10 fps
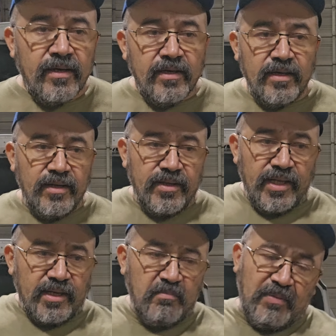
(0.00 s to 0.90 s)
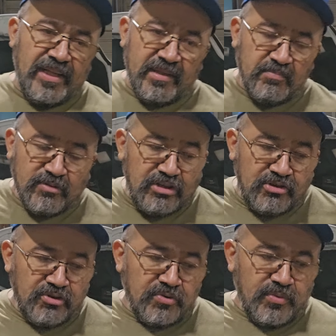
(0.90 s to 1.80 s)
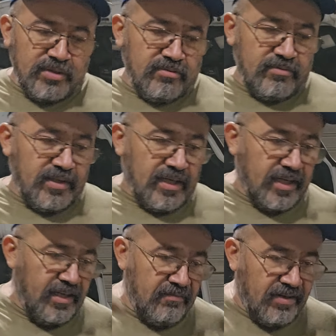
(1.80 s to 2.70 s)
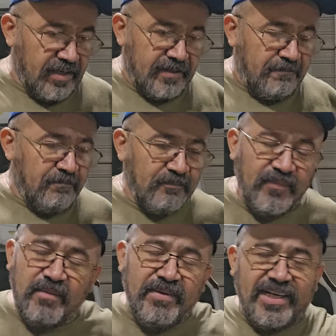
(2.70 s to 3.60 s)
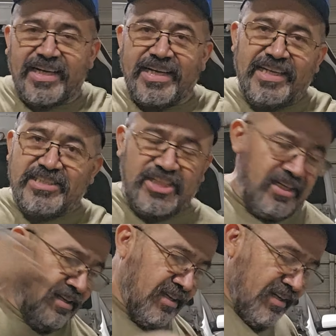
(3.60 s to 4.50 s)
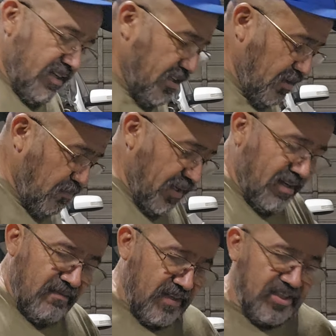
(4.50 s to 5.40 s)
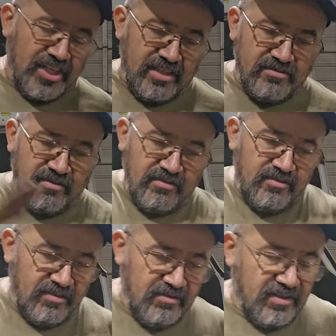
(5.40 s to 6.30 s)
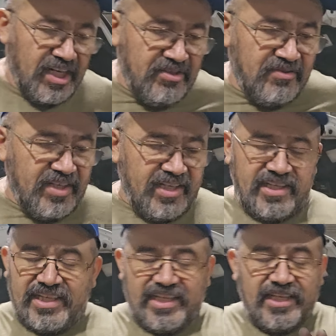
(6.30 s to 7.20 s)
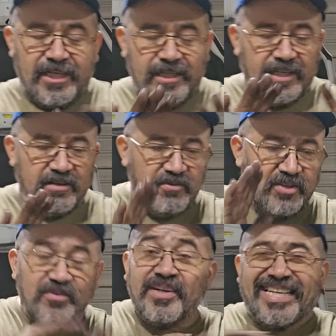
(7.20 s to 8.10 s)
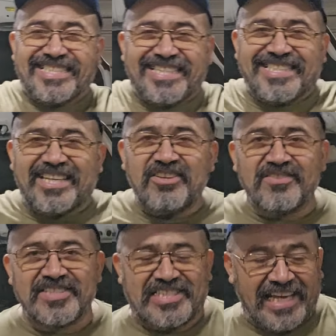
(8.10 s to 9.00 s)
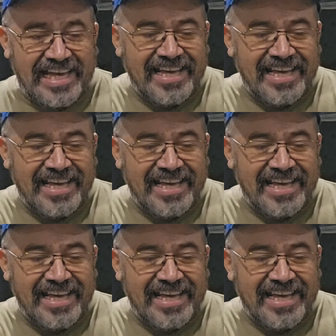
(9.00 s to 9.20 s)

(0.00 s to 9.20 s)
Y de repente, pues digo yo, bueno, aquí va, va a caer y sí, le pegué el flechazo y luego, luego cayó ahí y dije, bueno, gracias a Dios